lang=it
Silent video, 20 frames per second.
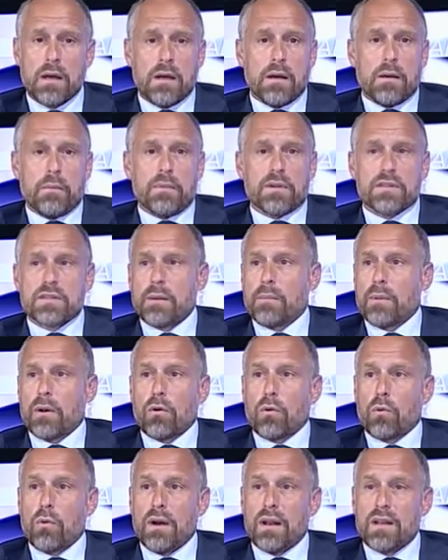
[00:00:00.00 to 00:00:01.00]
Mi
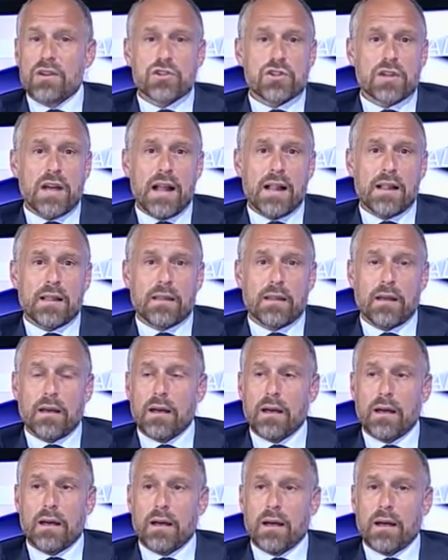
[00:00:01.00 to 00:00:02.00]
sembrano quelle
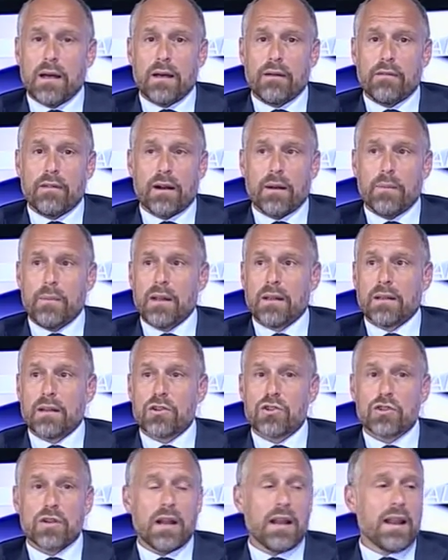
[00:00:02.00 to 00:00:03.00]
scelte eh, veramente
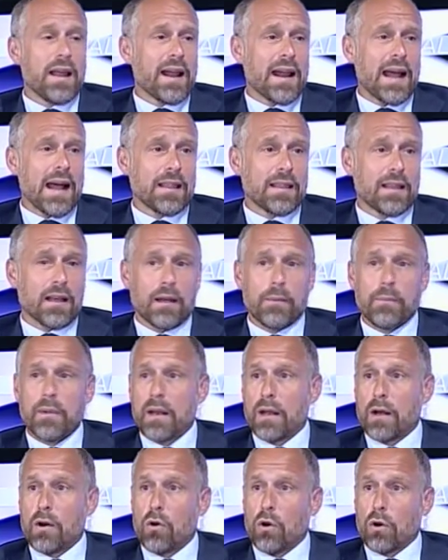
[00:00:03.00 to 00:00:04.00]
scellerate che mi
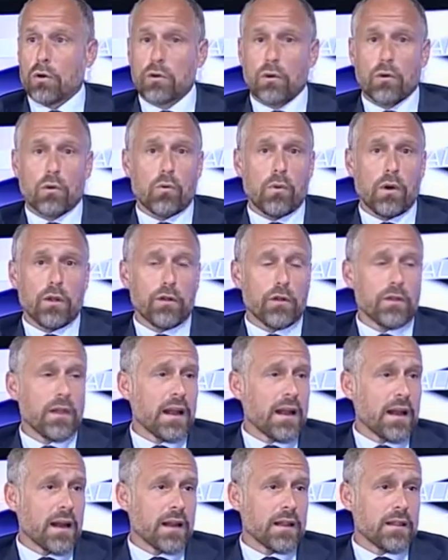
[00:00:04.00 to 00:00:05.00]
ricordano quando
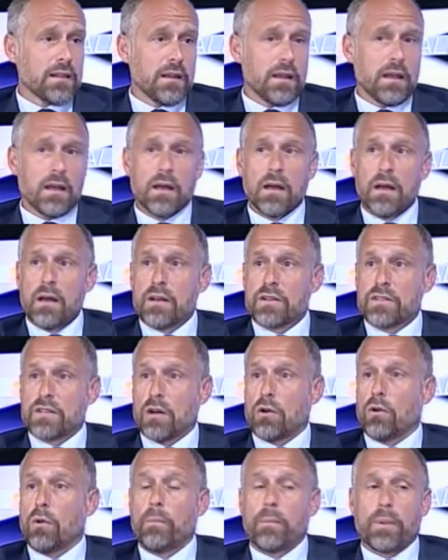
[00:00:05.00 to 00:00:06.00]
dall'RT
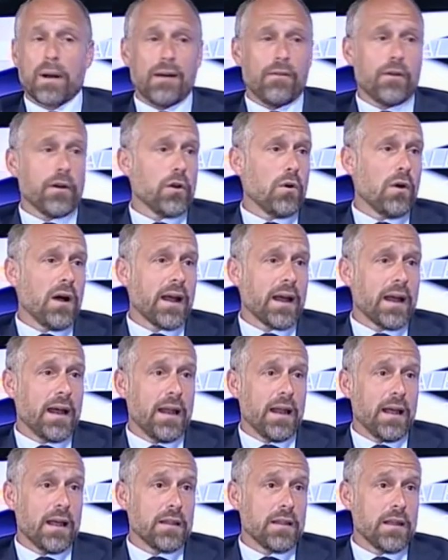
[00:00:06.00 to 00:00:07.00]
si compravano anche
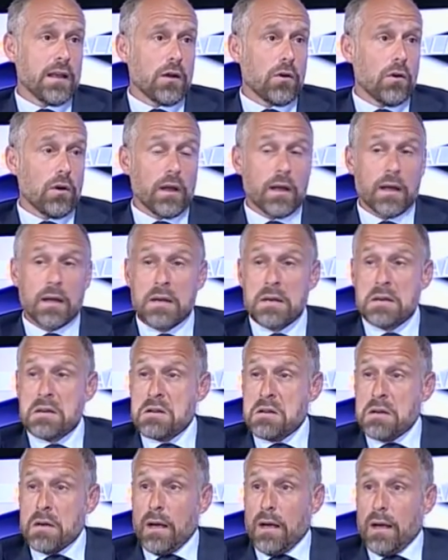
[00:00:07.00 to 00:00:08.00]
le edicole.
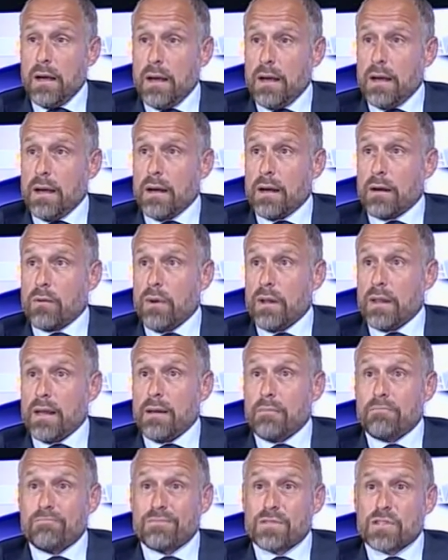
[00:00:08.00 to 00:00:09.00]
Eh,
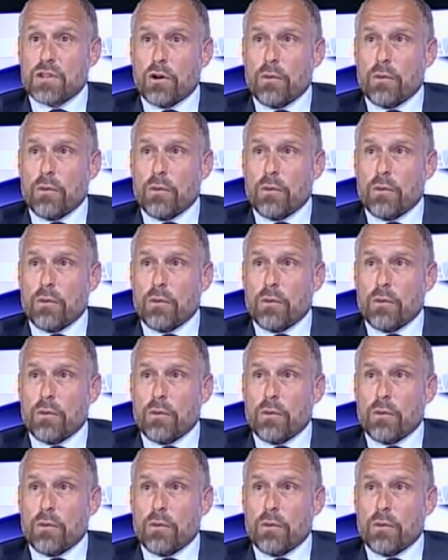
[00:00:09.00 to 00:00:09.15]
quindi secondo